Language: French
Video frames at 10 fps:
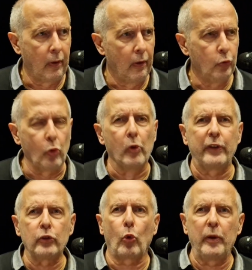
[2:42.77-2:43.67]
Tu ne me
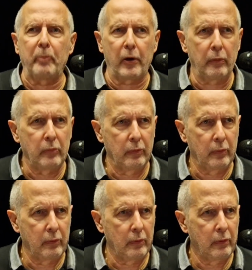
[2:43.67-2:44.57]
détruis pas.
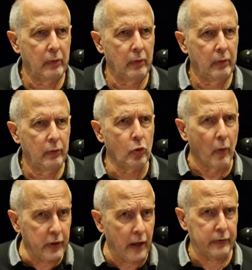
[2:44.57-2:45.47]
Tu me
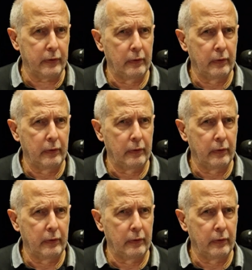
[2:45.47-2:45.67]
regardes.